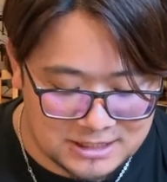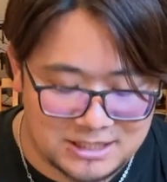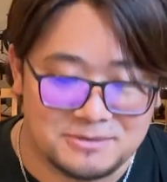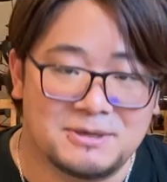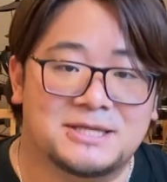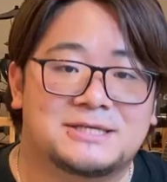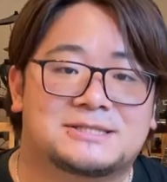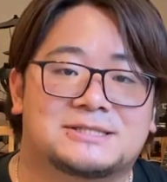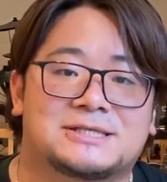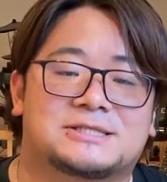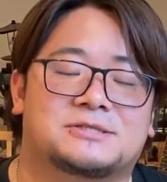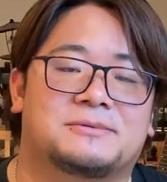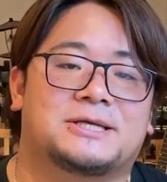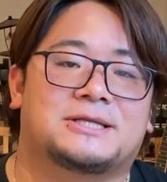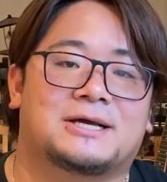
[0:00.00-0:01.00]
今ですね
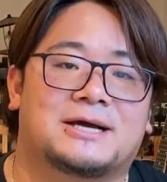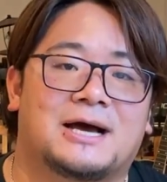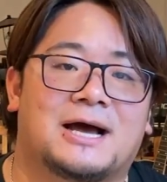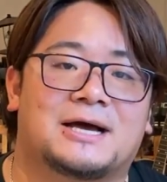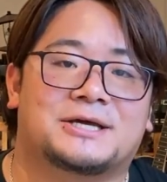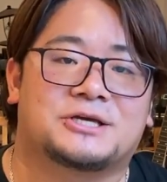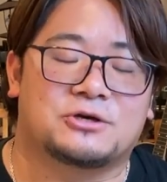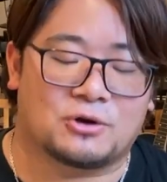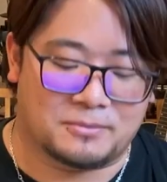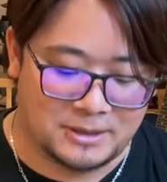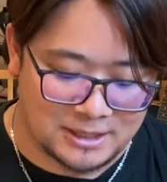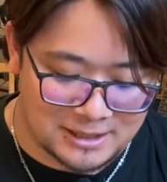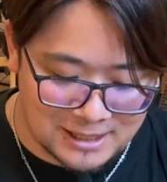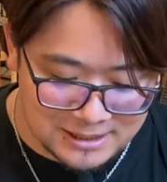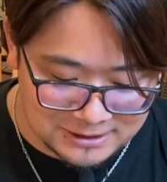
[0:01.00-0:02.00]
全てが清
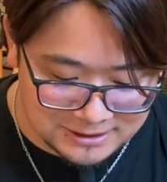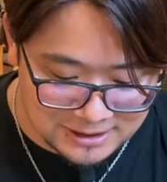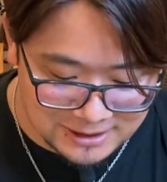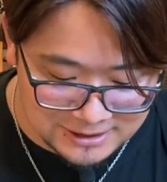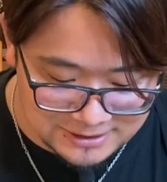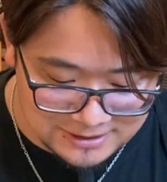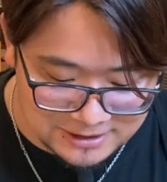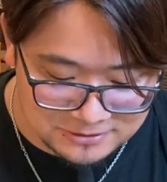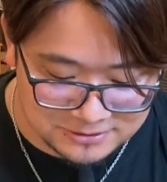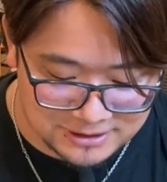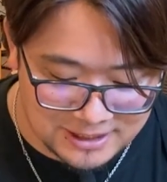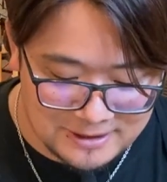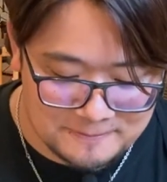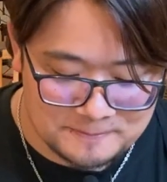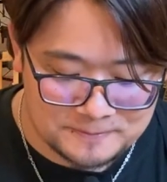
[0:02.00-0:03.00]
められていなく
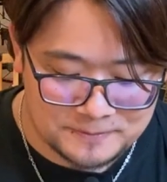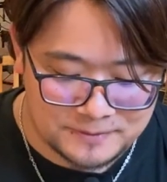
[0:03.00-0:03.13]
て